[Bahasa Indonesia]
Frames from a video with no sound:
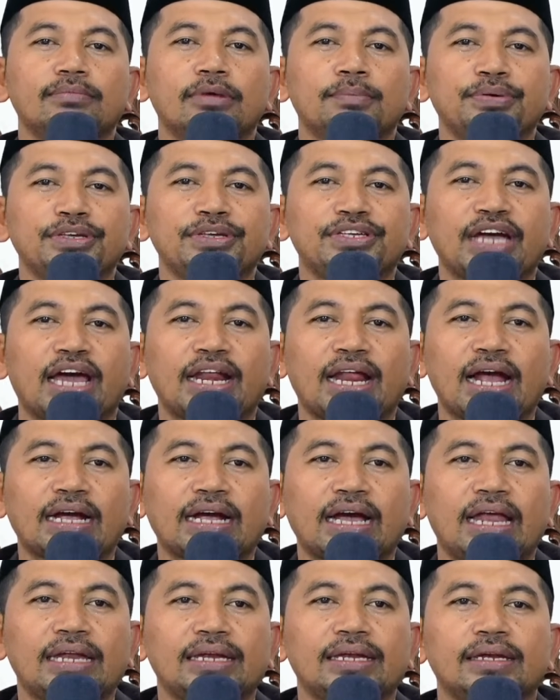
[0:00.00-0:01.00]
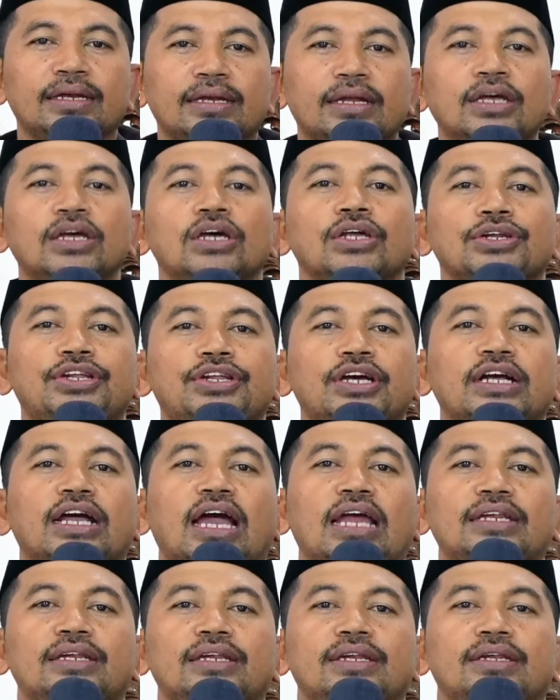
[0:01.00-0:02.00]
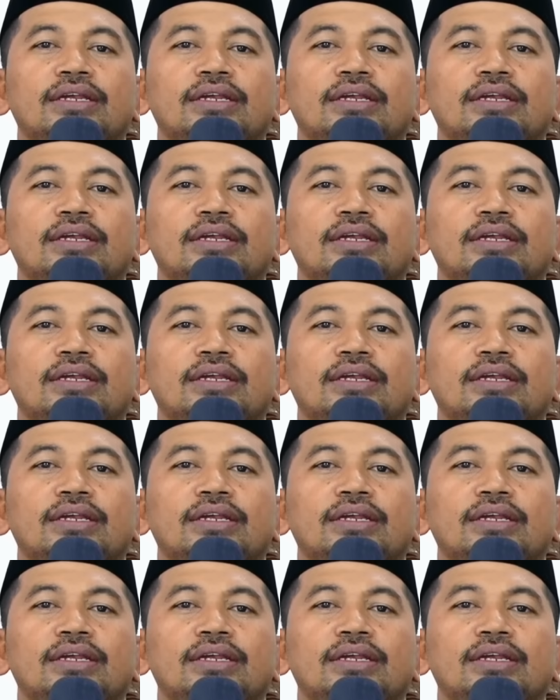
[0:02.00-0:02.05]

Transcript: membicarakan dengan